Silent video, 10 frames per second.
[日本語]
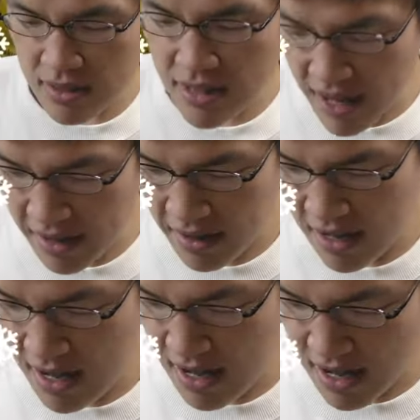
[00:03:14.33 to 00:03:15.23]
で、
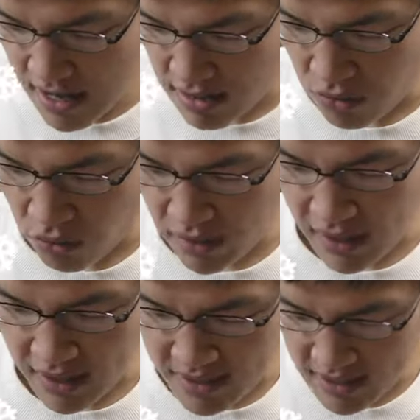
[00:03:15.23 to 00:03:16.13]
今
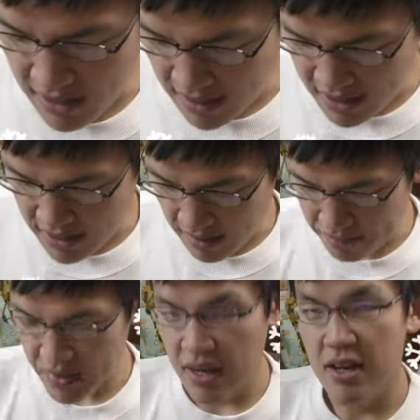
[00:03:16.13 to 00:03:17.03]
回のスイーツですが、
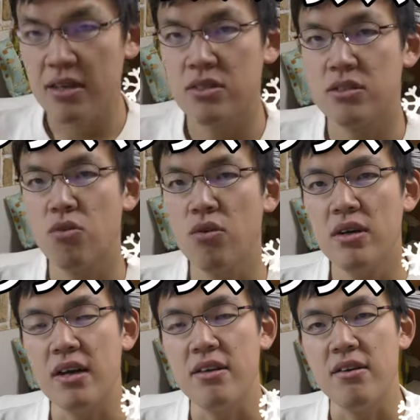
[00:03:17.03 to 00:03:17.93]
今
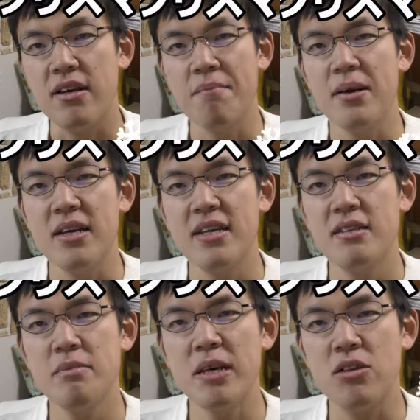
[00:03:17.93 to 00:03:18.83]
回やっぱり
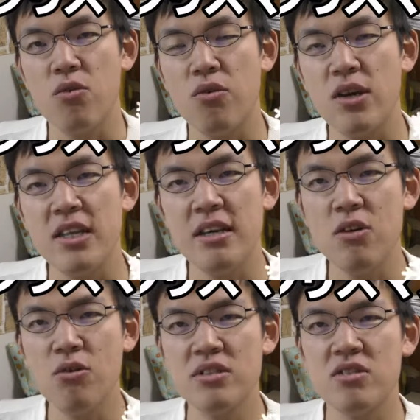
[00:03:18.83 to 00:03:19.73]
一番のお気に入りは
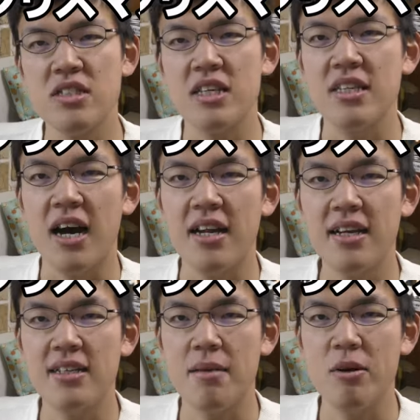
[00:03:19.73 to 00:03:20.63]
ローストチキンで、あれだ
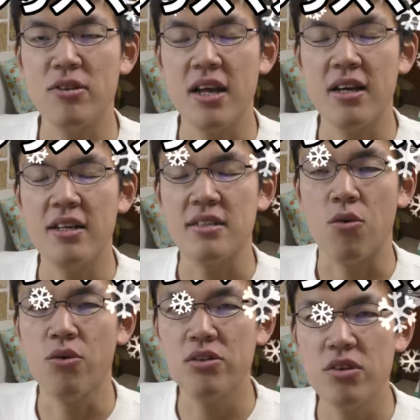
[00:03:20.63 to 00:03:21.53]
け食べ応えがあって
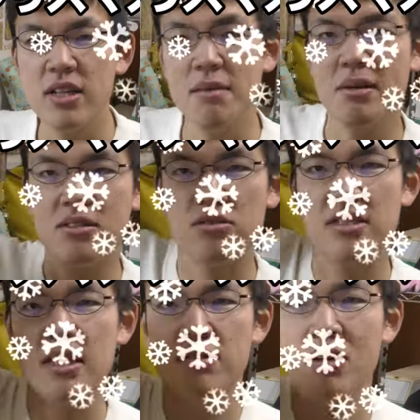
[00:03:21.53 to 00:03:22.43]
本当に大満足で
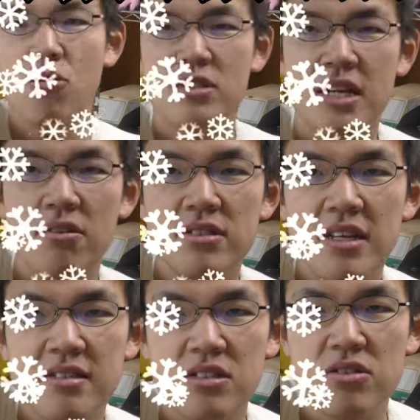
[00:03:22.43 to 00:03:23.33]
きたので、こちらの
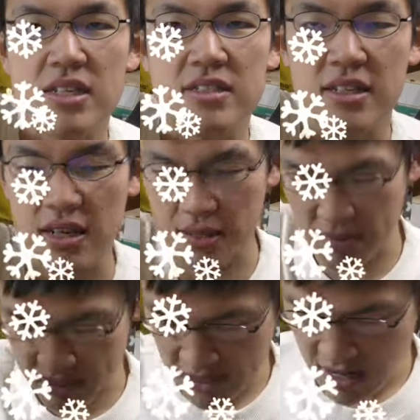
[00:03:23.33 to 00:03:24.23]
点数とさせていただき
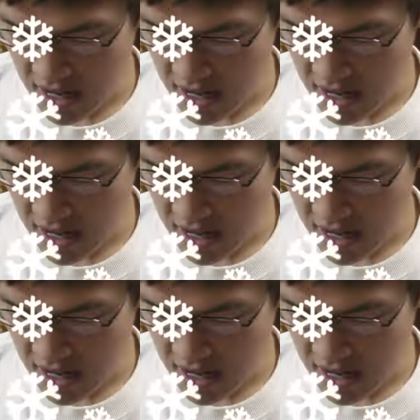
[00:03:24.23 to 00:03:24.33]
ます。